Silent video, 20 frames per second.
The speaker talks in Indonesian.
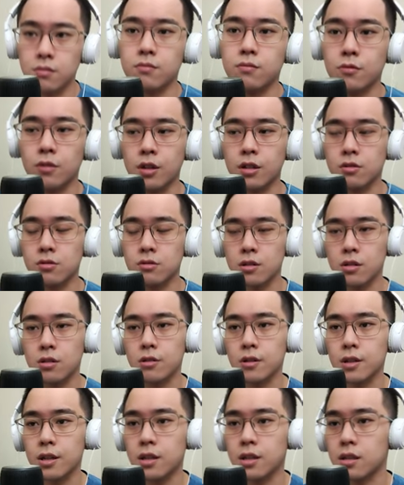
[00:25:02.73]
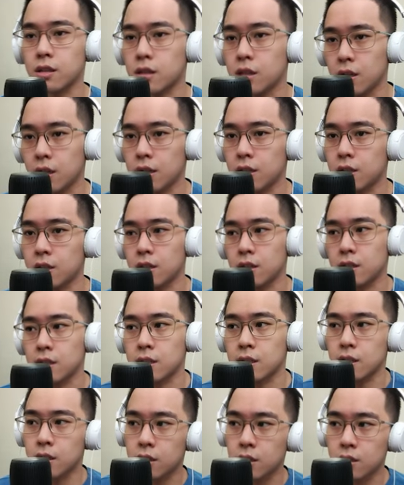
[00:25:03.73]
mungkin juga Loyal Tree ada di
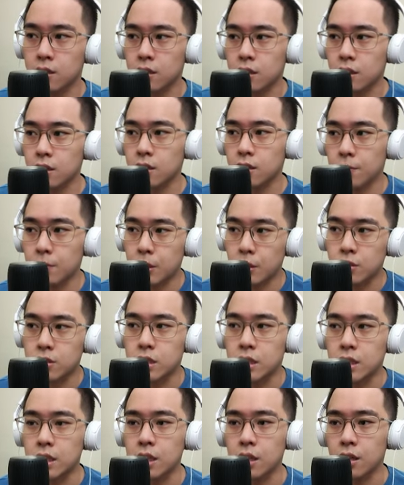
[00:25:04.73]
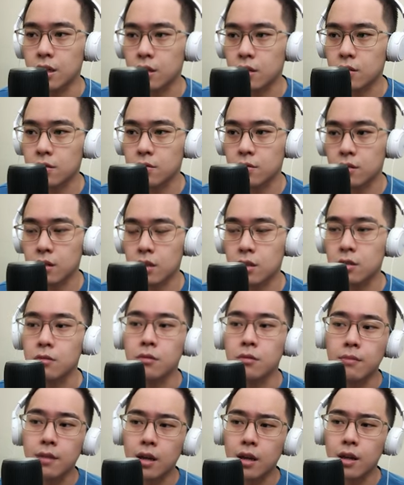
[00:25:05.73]
deck ini karena bawa janin ya
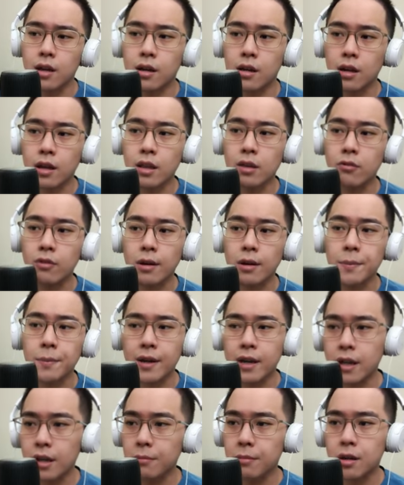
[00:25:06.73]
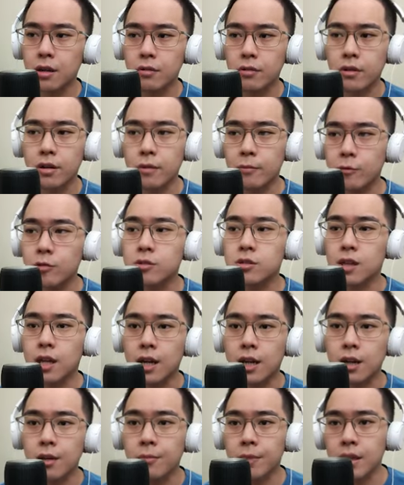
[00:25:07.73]
atau atau apakah emang Roaring Moon
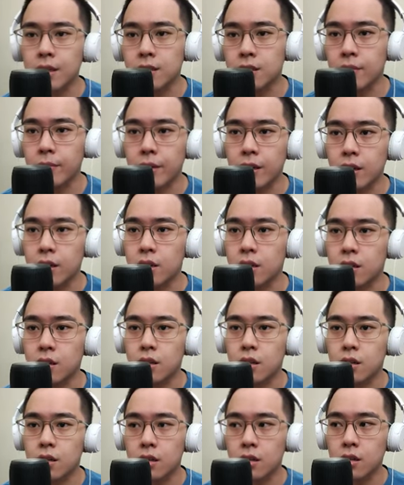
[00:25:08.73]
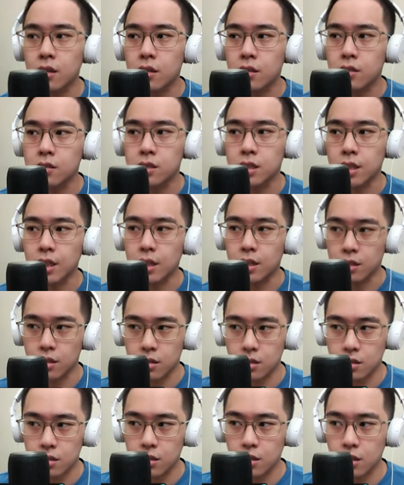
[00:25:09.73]
sekarang mainnya sama Jenin
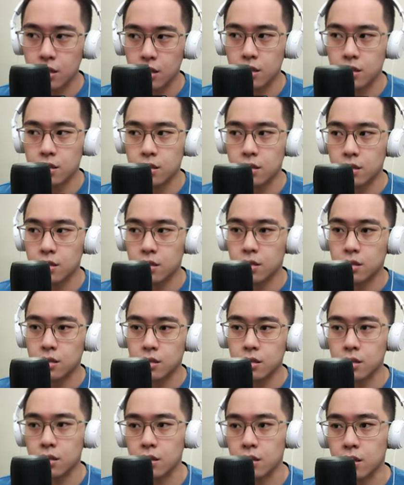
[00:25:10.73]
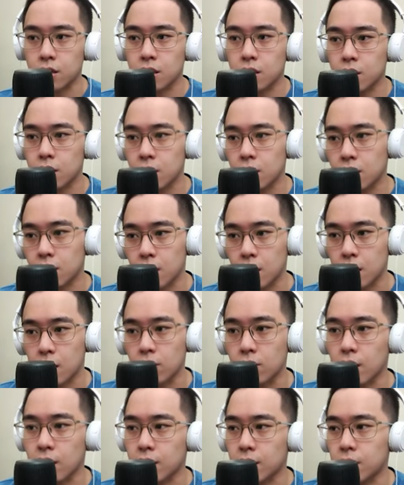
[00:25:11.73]
nah, ini aku
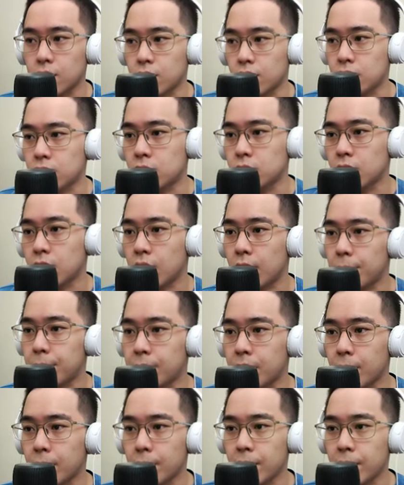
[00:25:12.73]
nggak tahu aku nggak pernah